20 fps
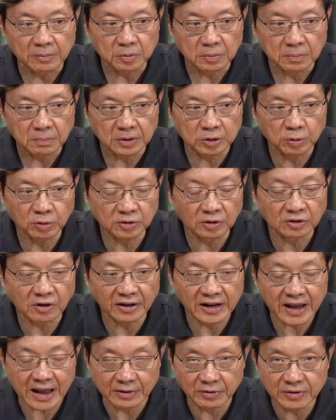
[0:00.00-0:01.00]
พายุโซนร้อน
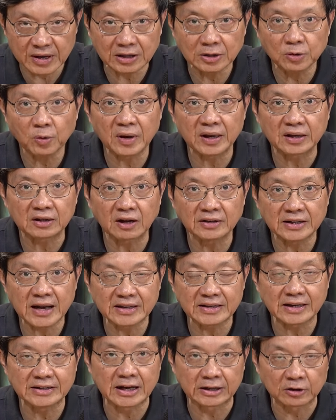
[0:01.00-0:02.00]
แฮเรียตด้วยก็น่า
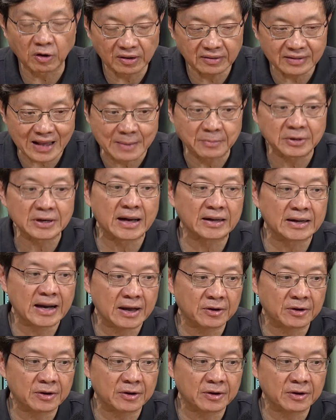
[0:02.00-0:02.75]
จะอย่างน้อย 3 ครั้งแล้ว